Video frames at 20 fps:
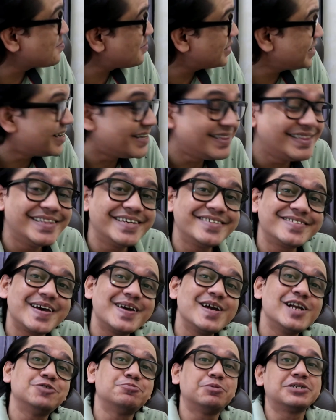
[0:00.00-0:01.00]
ये भाई हिंदी से
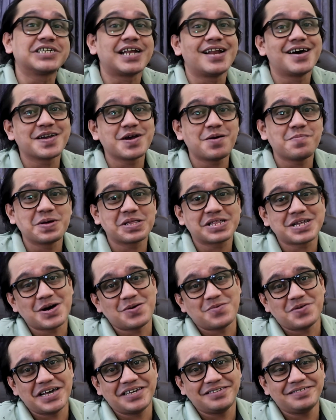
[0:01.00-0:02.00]
इंग्लिश में चला गया
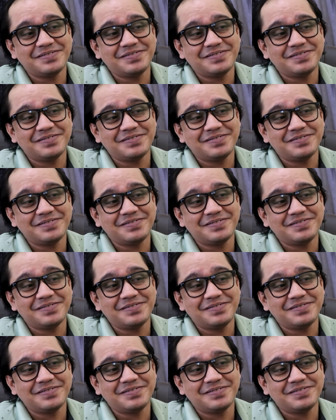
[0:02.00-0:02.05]
बताओ भाई